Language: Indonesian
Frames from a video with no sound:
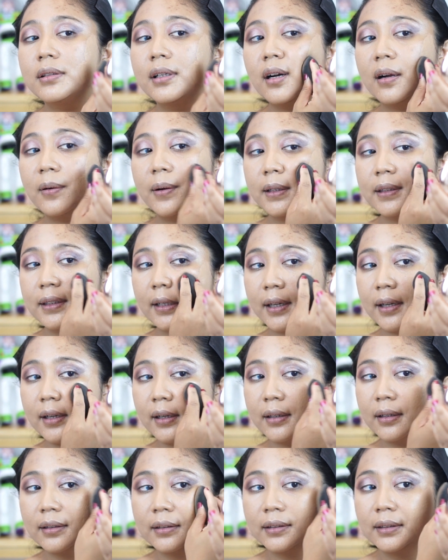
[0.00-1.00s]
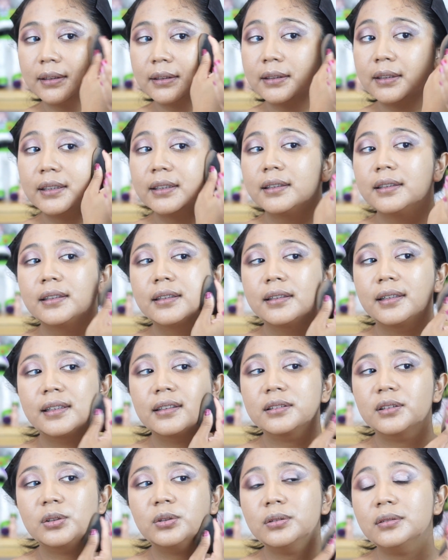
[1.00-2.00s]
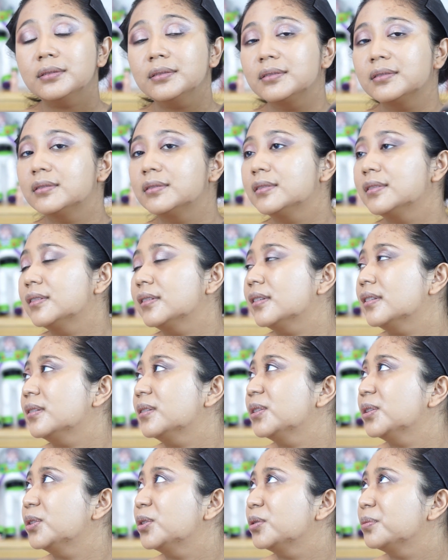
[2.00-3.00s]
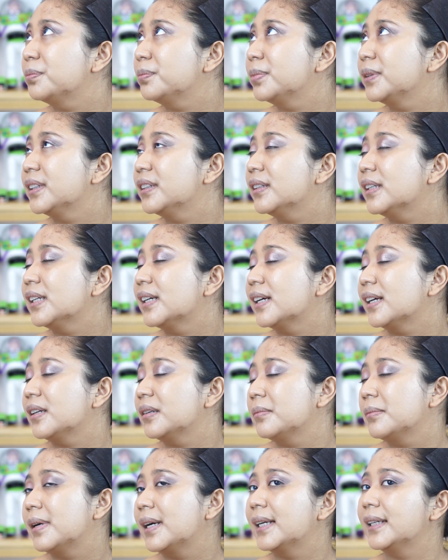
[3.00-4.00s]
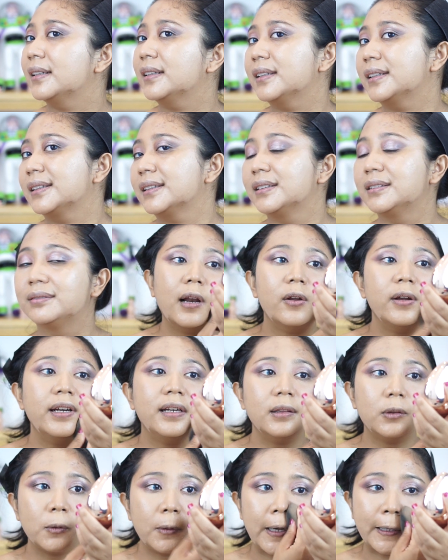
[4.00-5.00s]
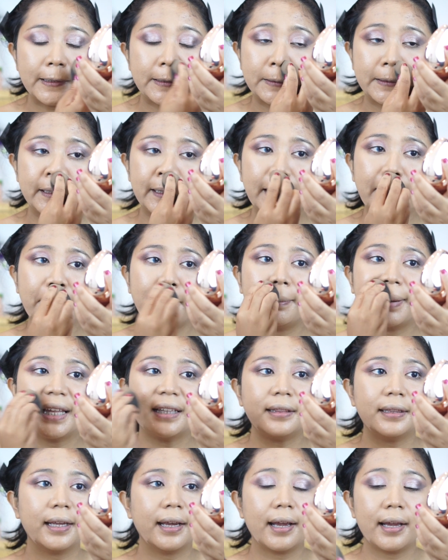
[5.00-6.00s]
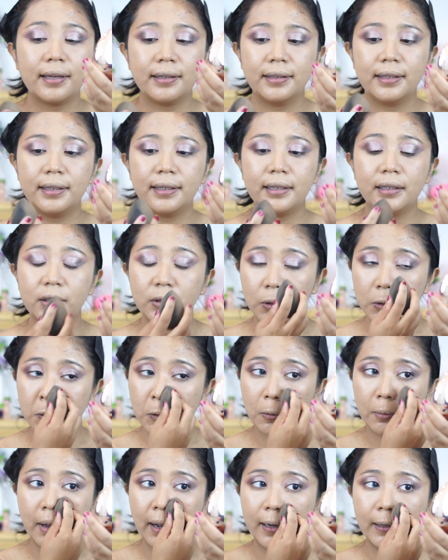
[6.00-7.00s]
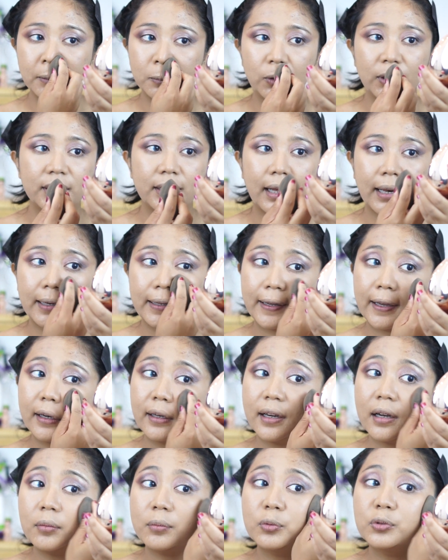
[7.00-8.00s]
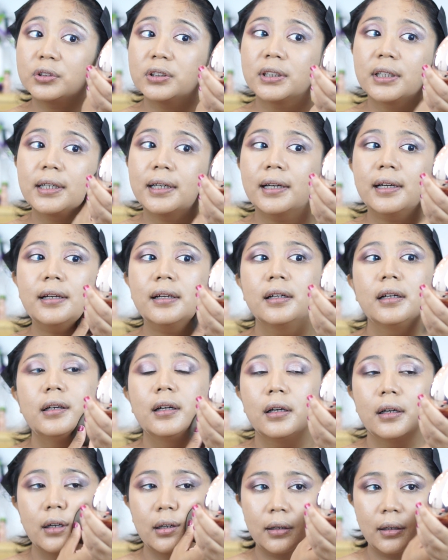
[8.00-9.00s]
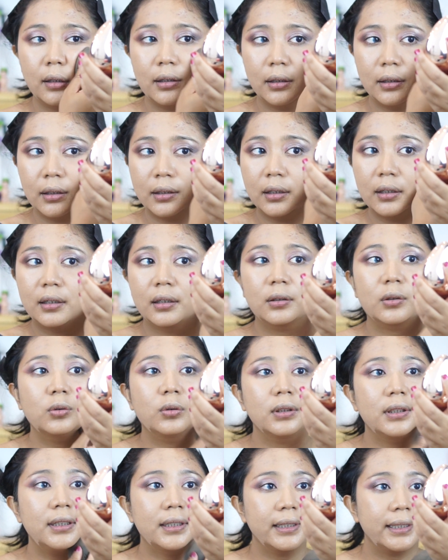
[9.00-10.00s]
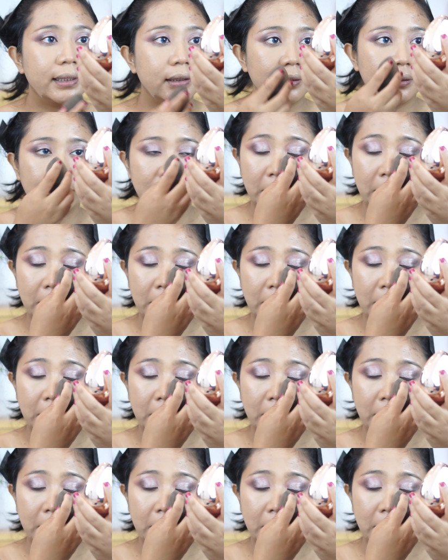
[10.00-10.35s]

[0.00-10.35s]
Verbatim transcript: jerawatnya. Langsung tertutupi dengan baik. Kalau ini tuh hasilnya matte ya, jadi ini cocok banget buat kalian yang punya uh, kulit